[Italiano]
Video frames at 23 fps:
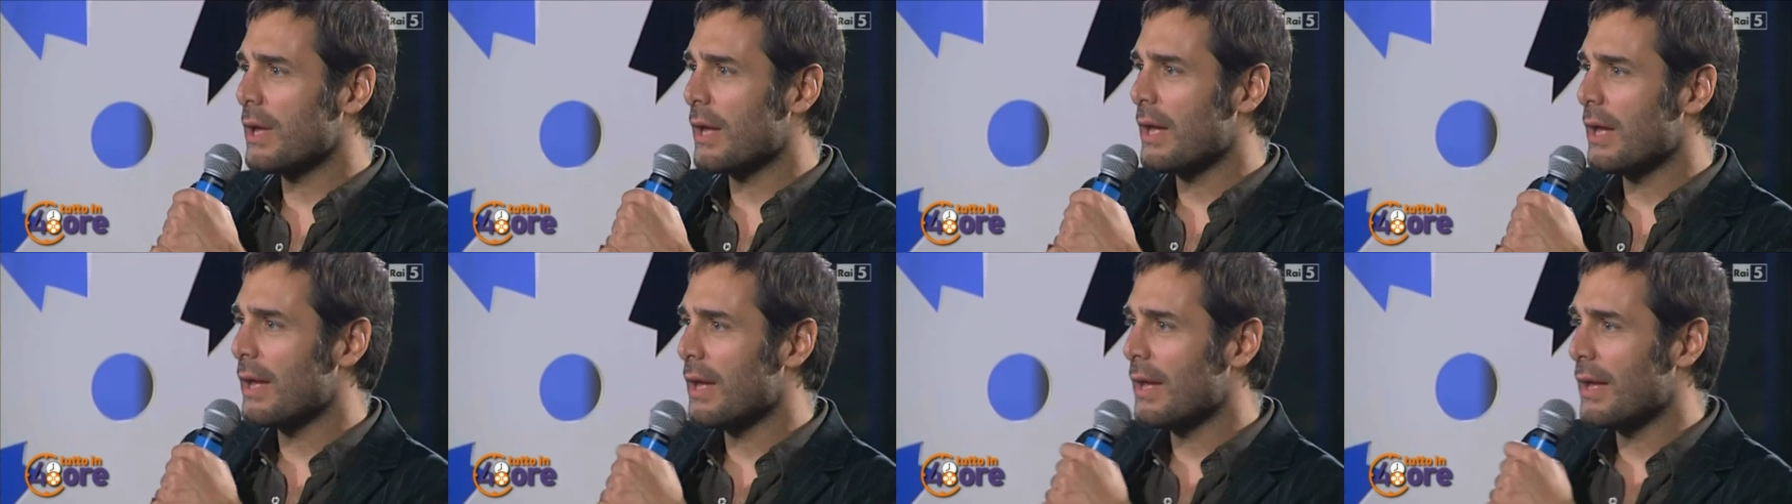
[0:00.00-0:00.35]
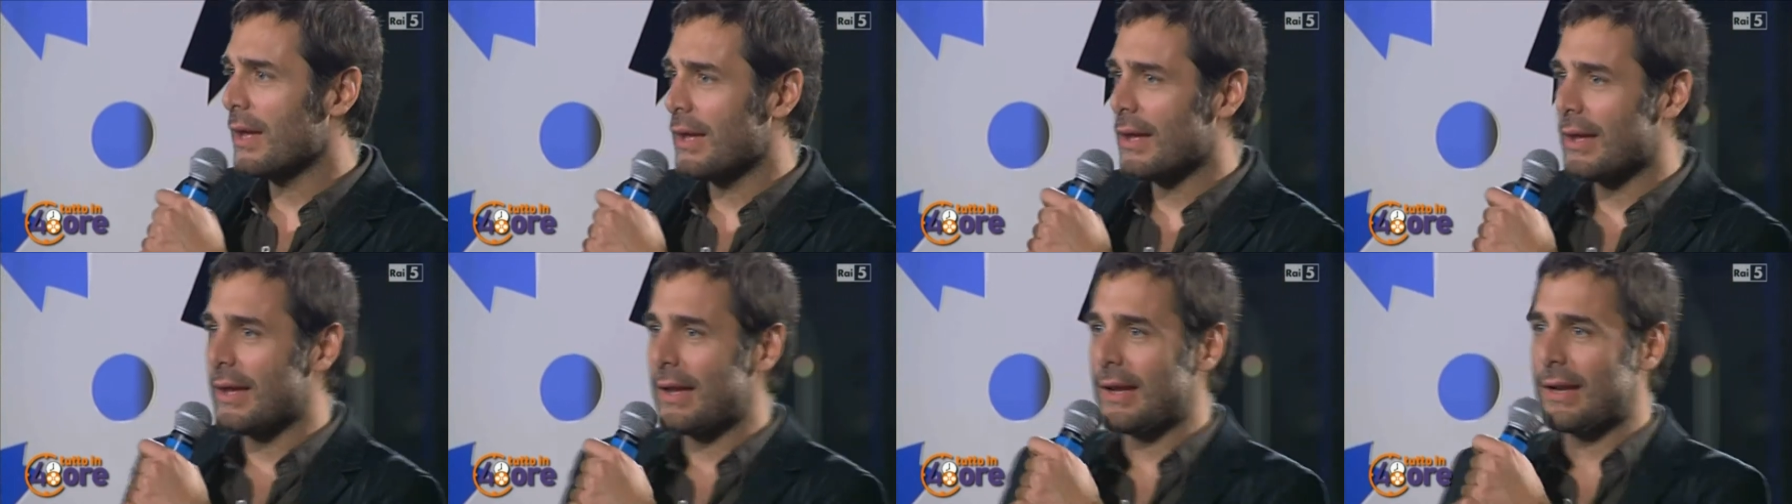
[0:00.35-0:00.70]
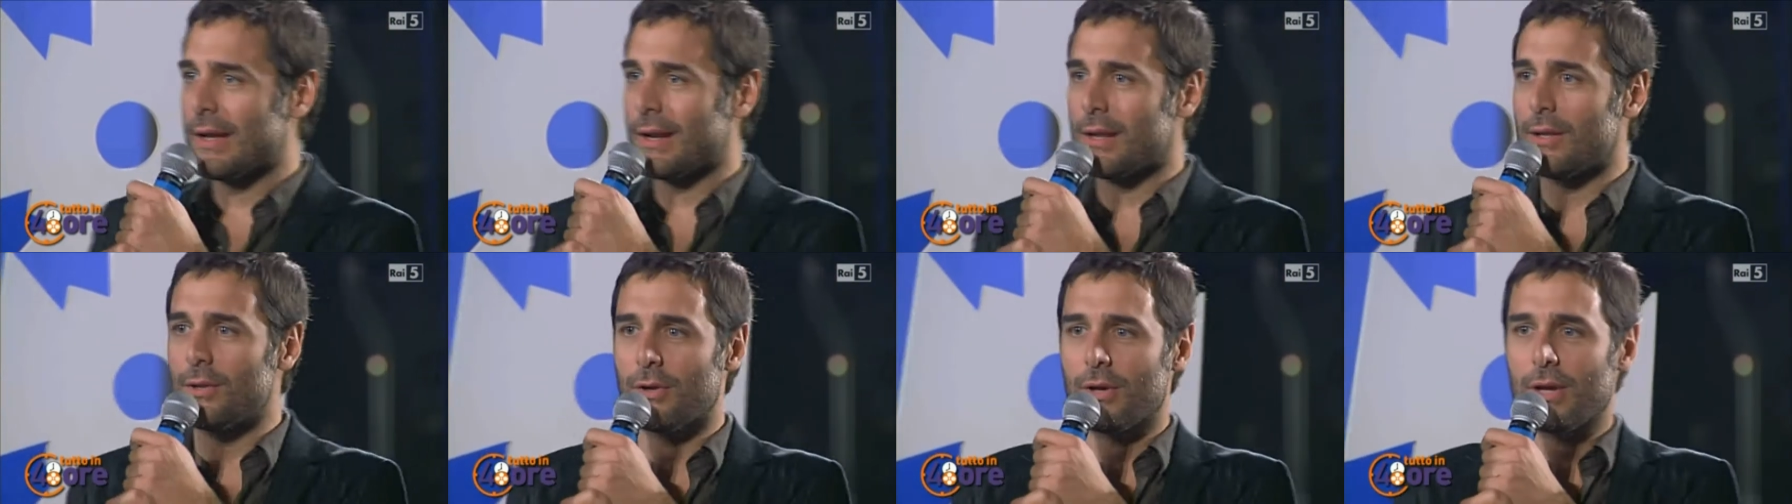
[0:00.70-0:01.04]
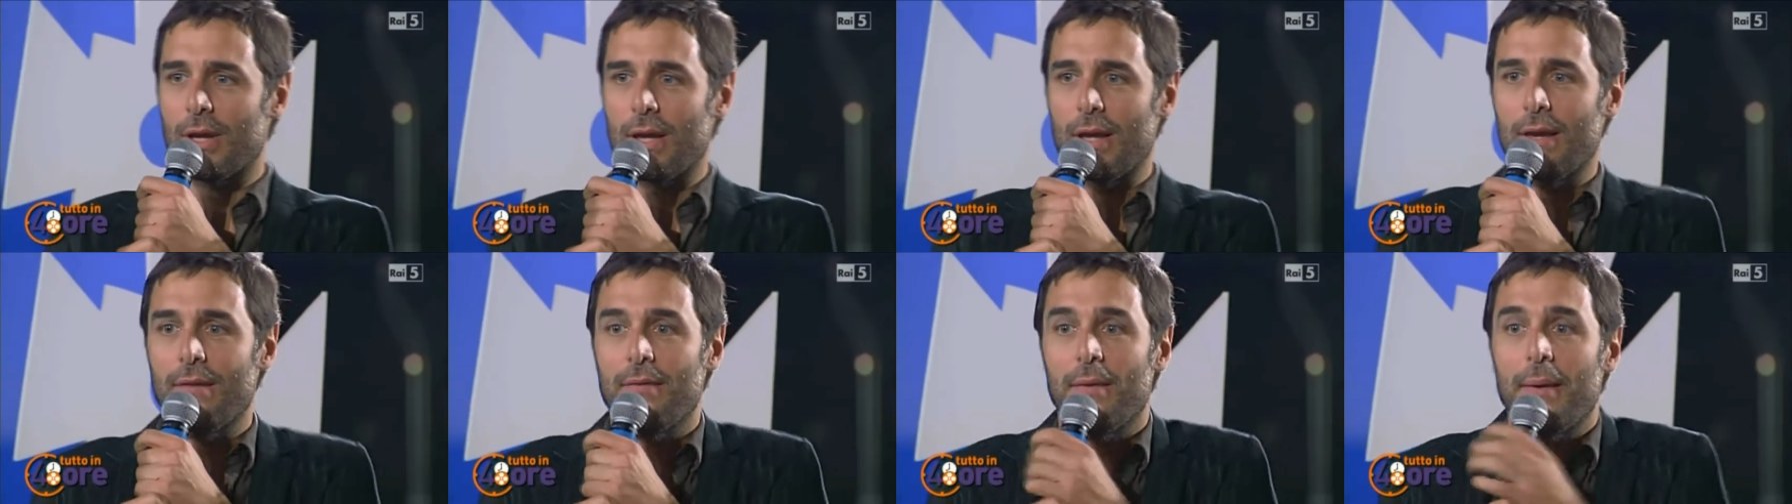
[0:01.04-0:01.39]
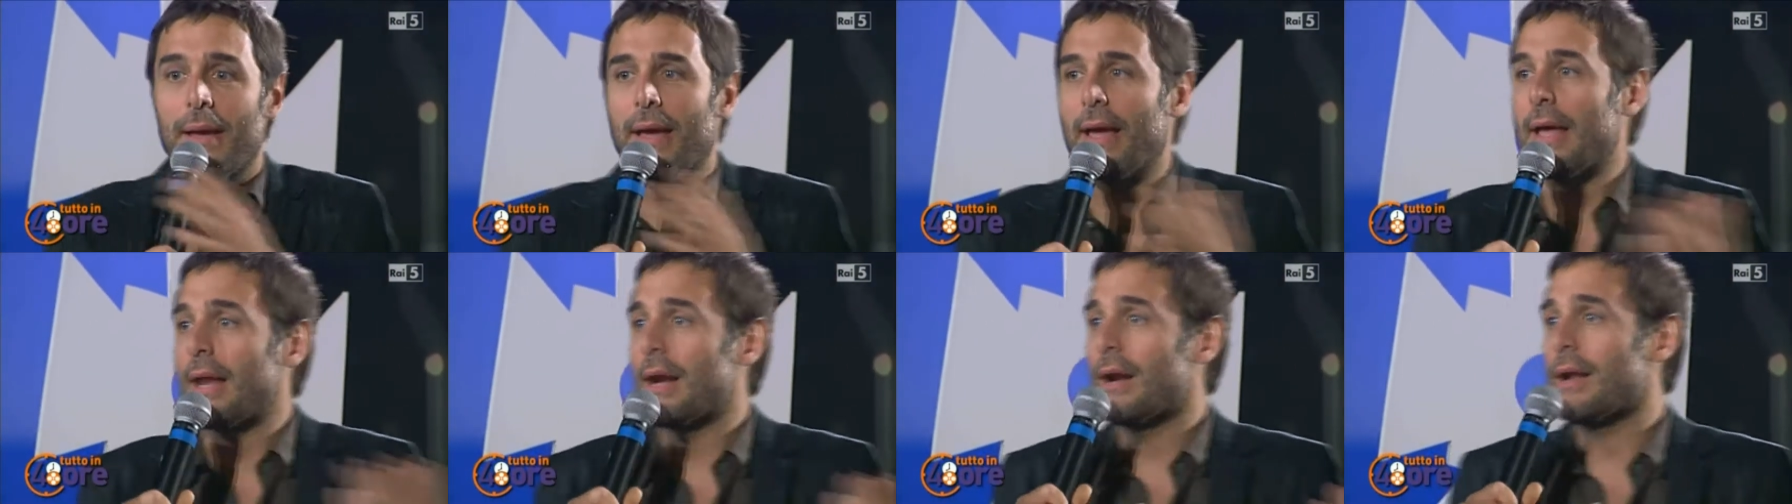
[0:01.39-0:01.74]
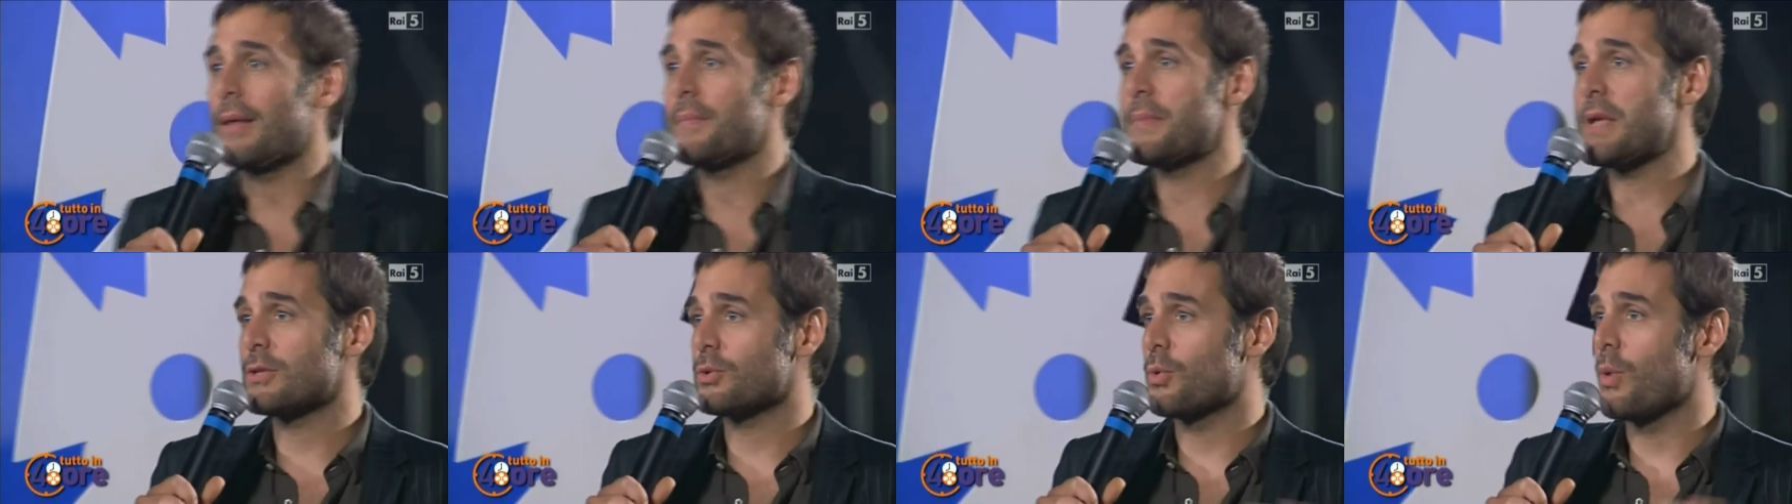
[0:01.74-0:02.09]
che, credo che vabbè, era la
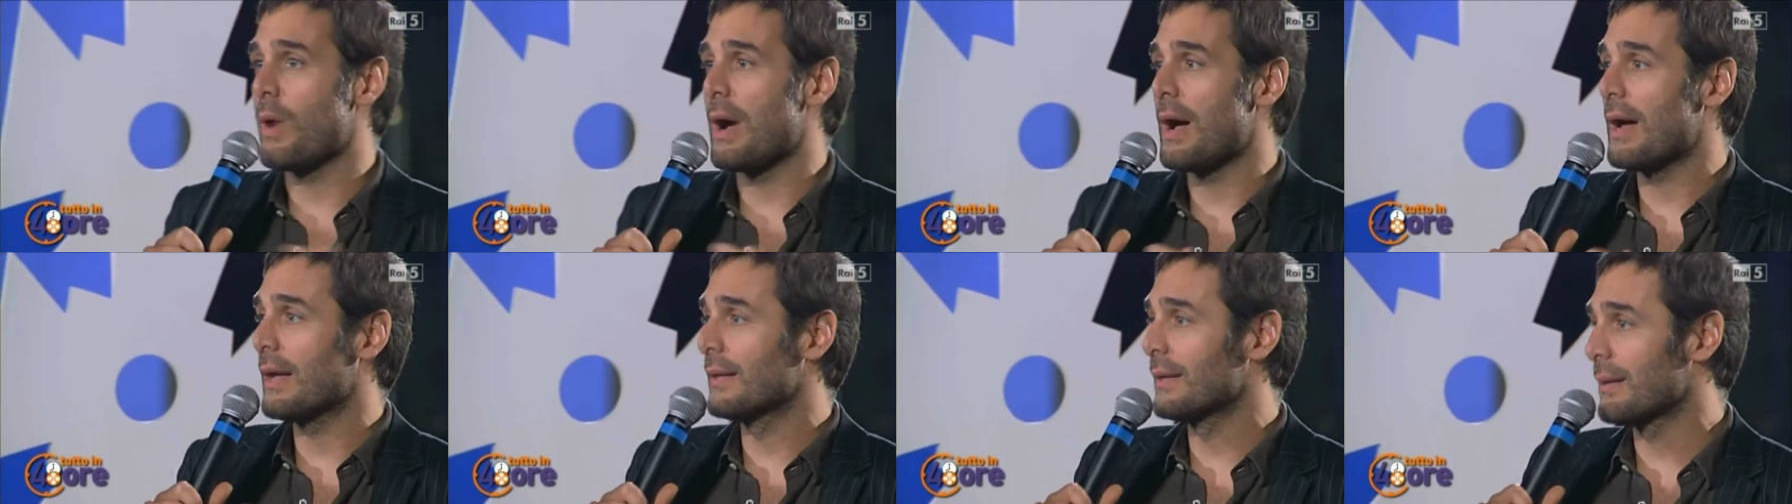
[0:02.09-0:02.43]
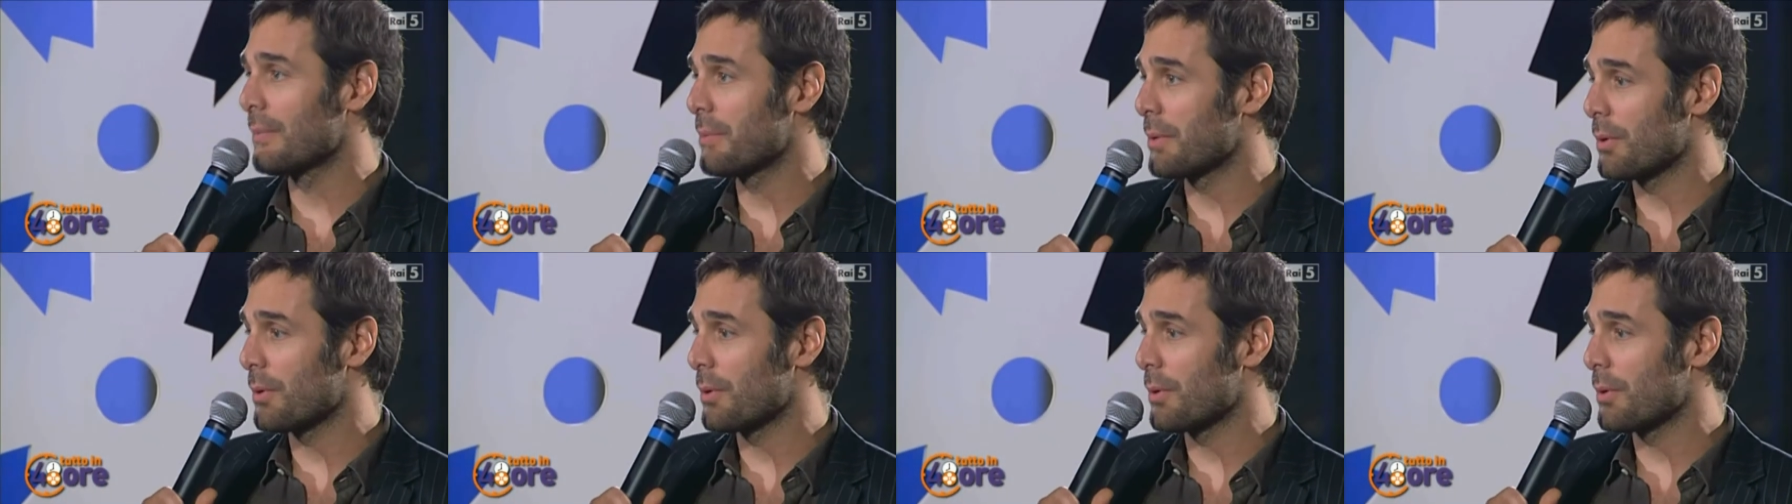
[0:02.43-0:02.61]
mia squadra,